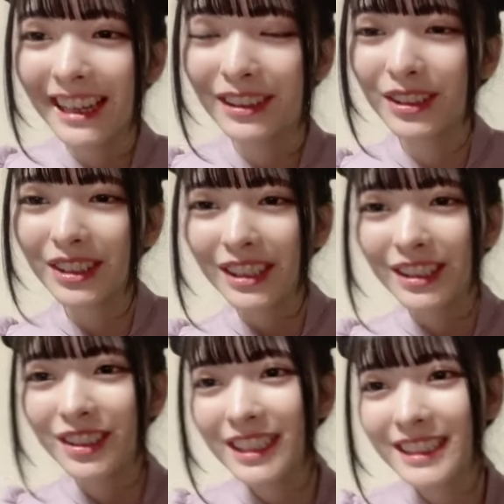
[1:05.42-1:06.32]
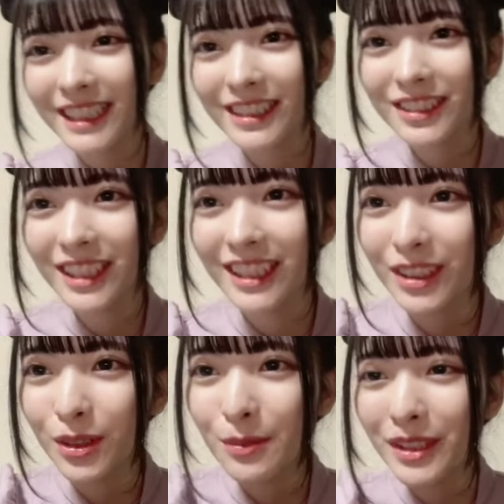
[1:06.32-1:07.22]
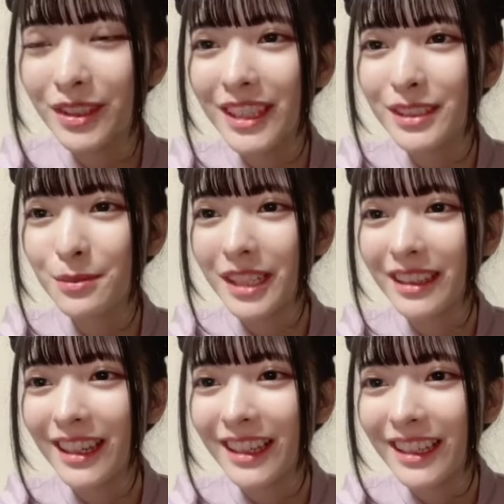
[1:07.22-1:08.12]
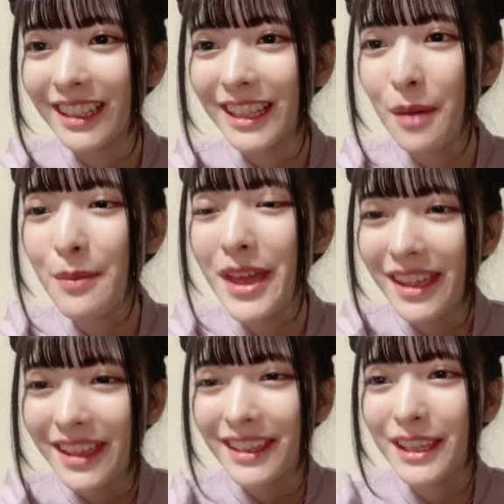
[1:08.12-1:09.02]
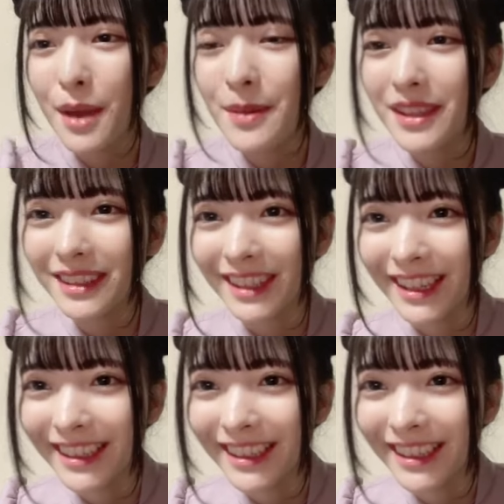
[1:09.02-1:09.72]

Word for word: あのルアちゃんいるんだけどコメント大丈夫かなやべやべって